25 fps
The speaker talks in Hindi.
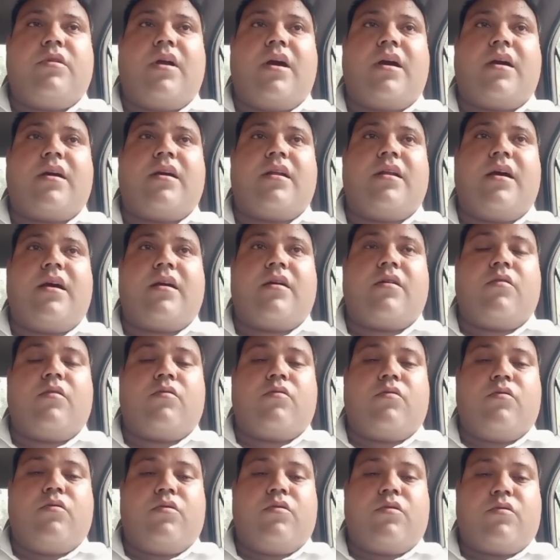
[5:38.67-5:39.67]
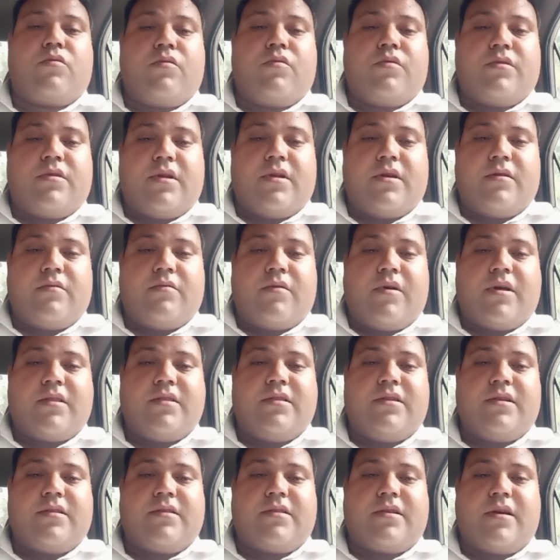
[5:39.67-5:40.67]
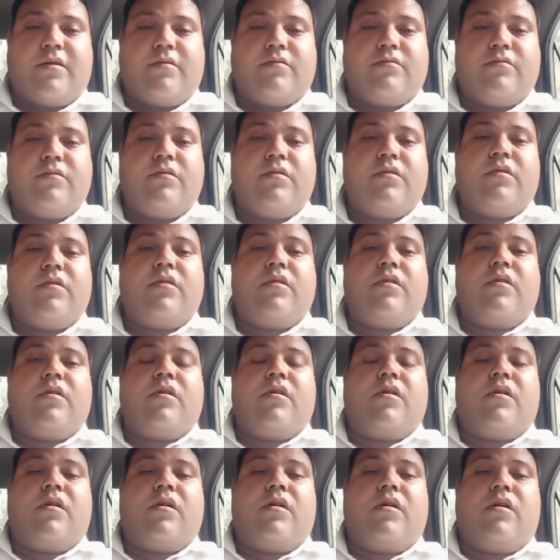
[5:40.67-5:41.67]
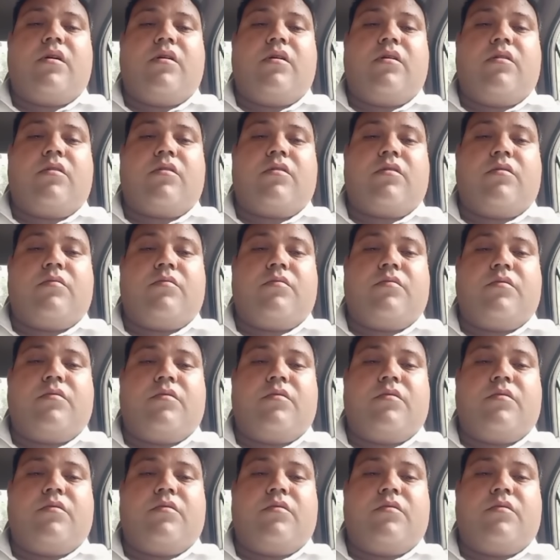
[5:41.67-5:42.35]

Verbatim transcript: लाख लाख और कोट कोट धन्यवाद देता हूँ और